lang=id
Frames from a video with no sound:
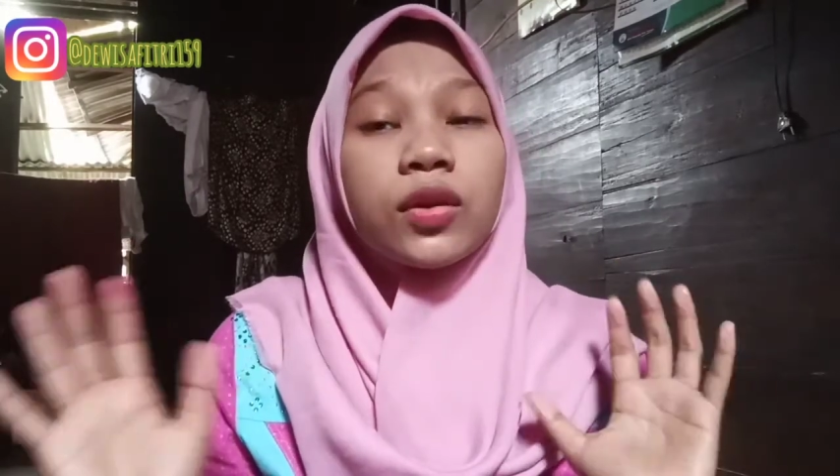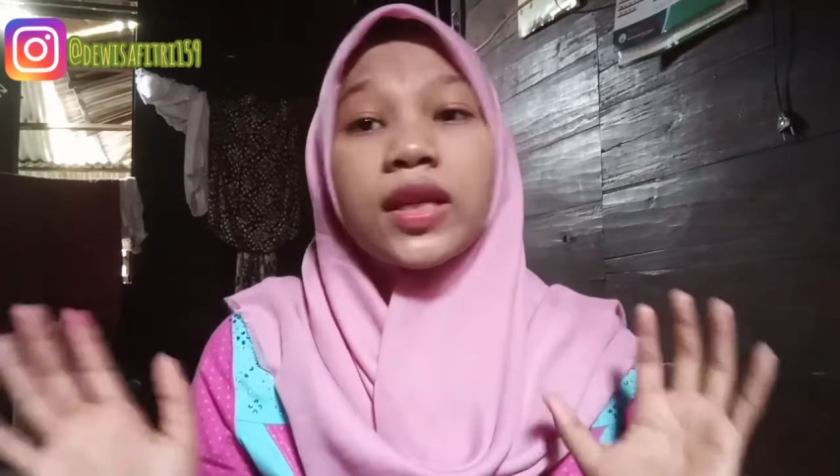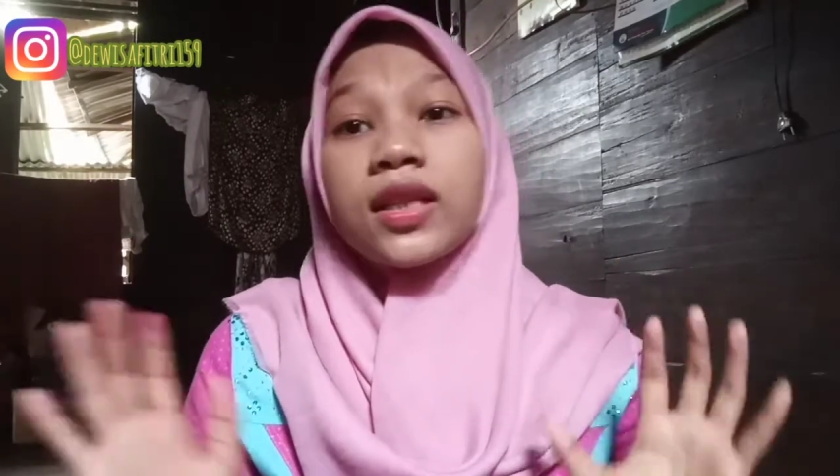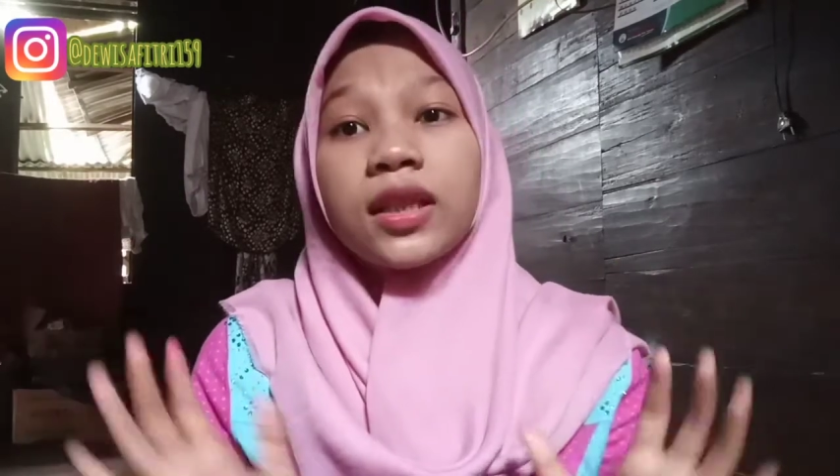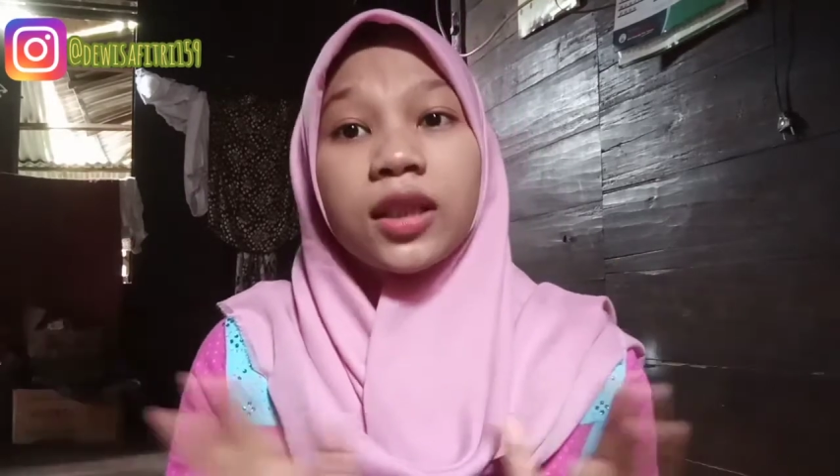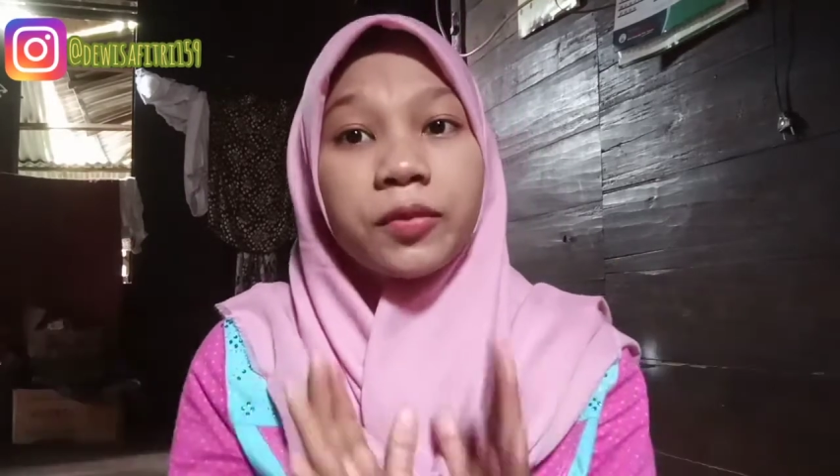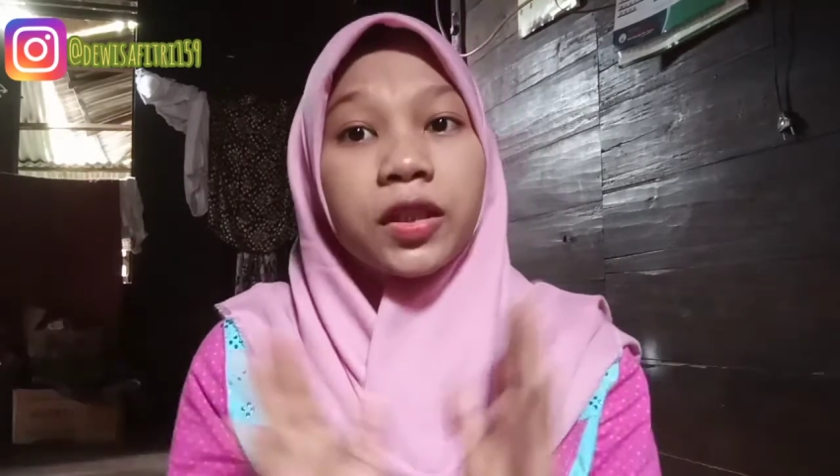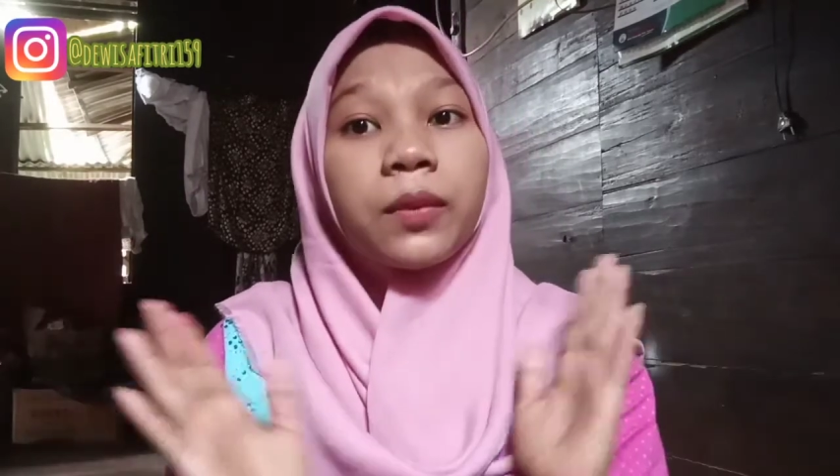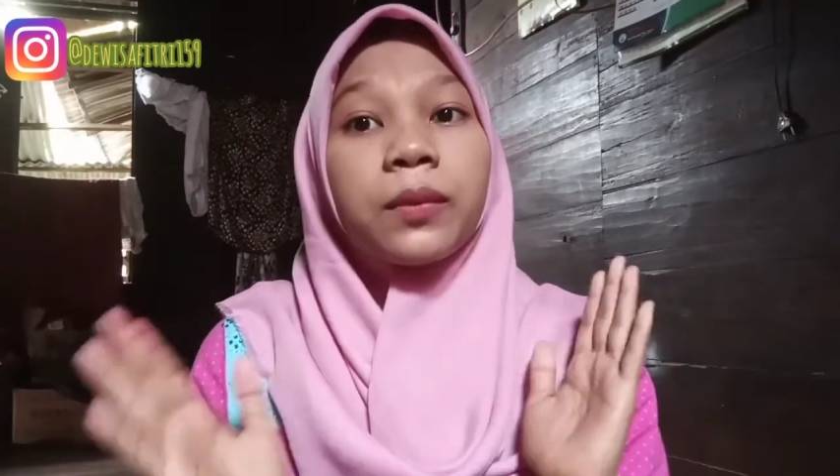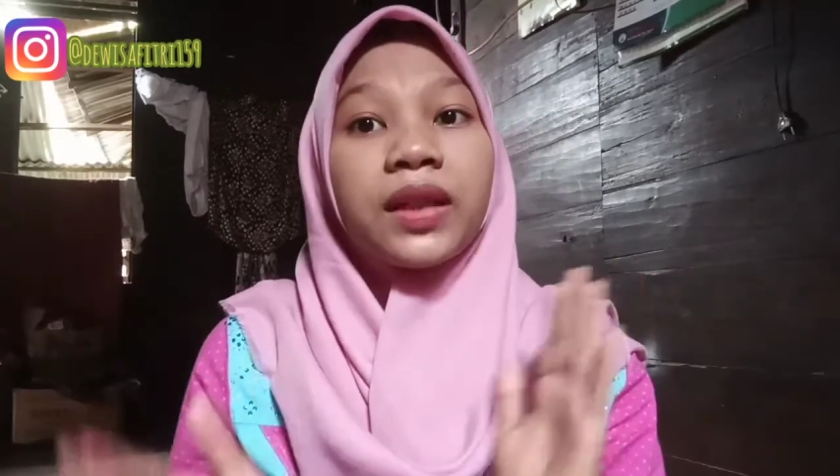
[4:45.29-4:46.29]
sensitif
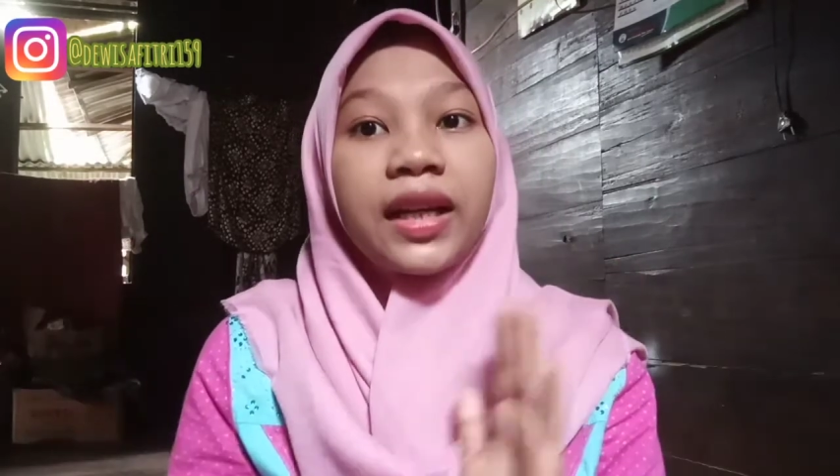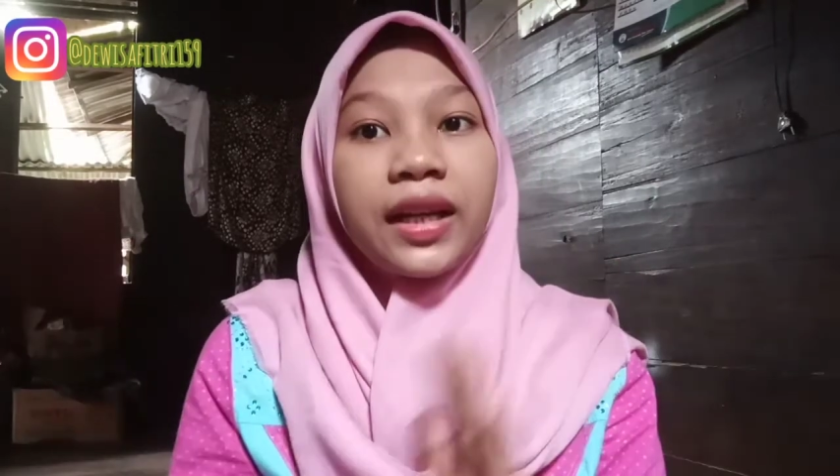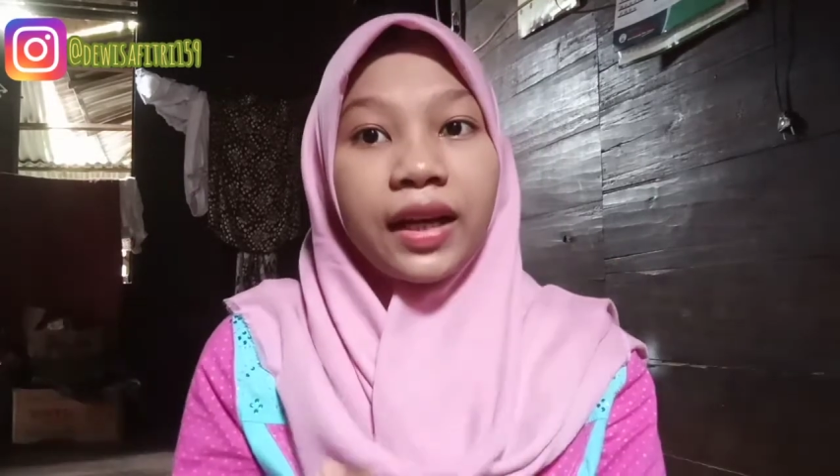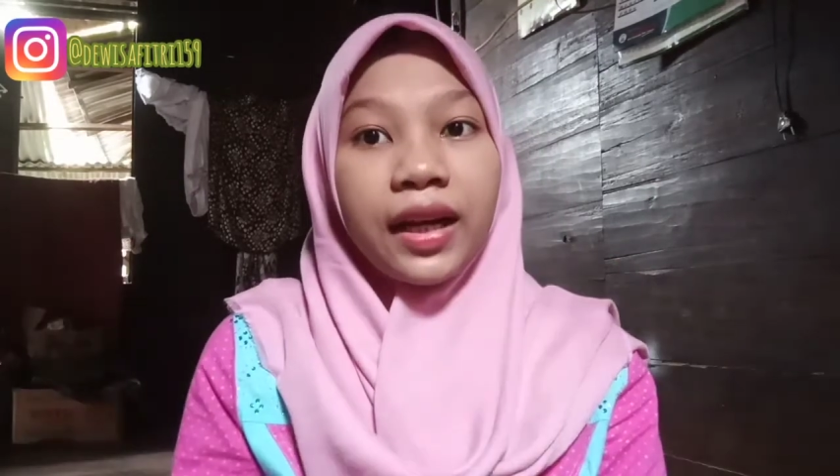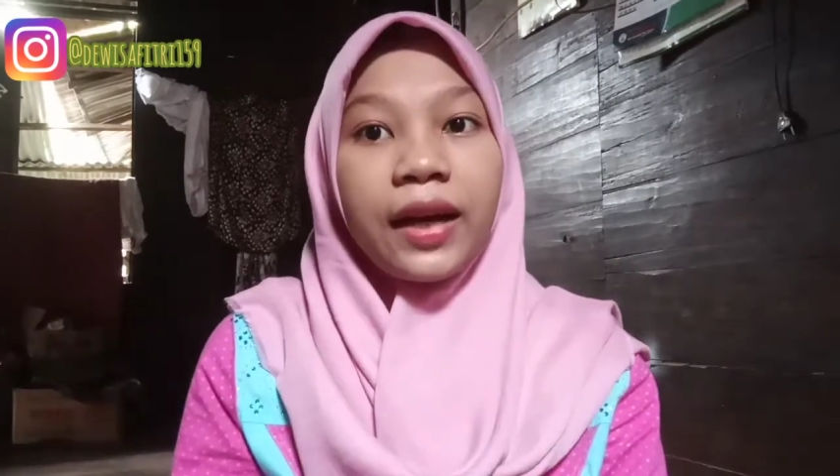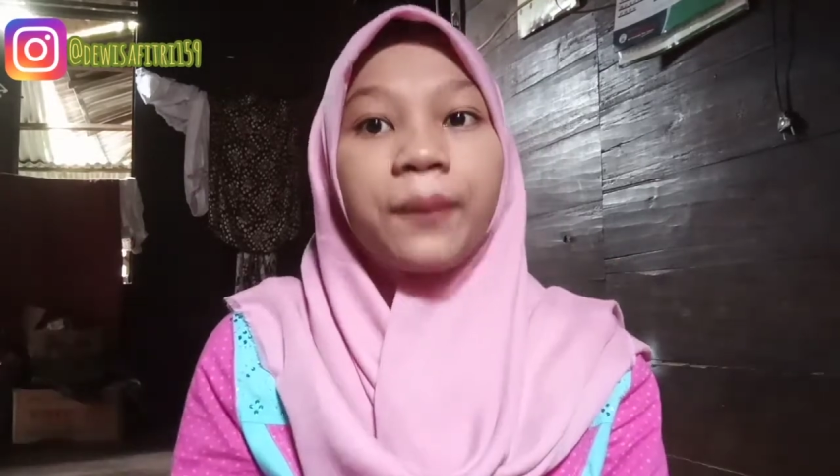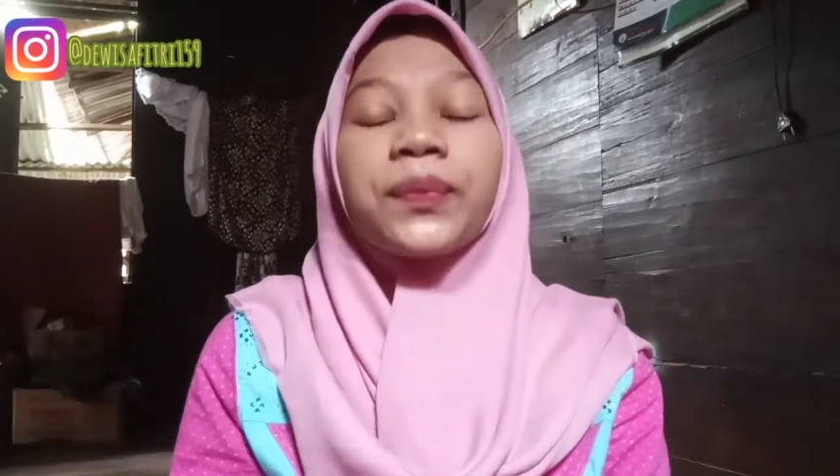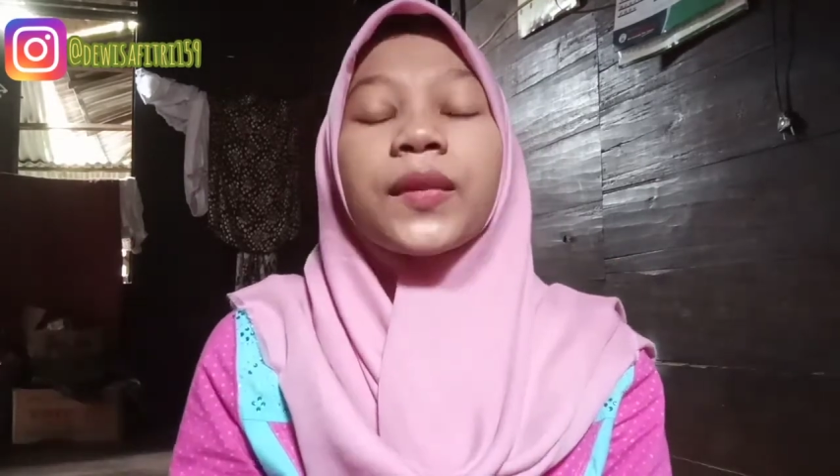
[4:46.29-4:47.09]
sama mereka